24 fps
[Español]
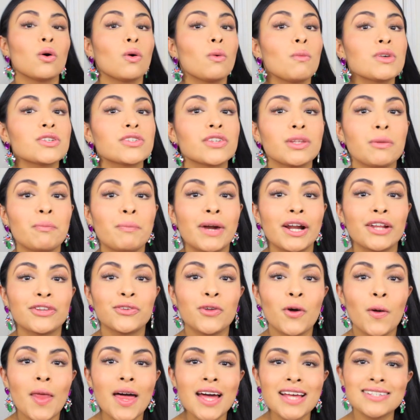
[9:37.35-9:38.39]
Un besote para
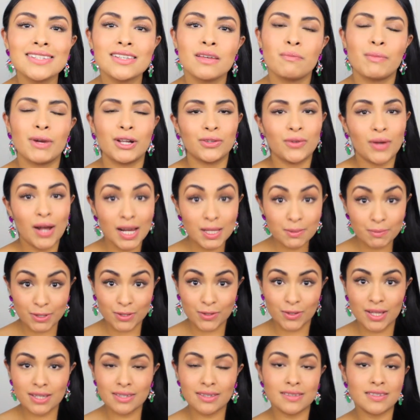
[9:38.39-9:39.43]
todas y para todas las
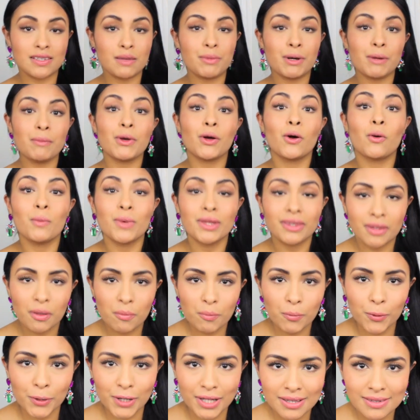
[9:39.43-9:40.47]
personas que siempre me
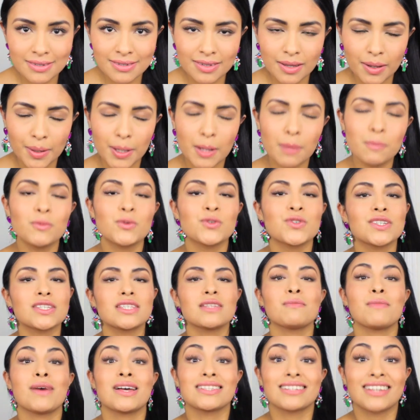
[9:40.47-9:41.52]
comentan por Instagram,
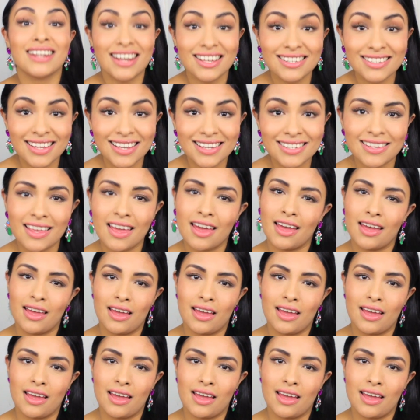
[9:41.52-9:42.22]
muchísimas gracias.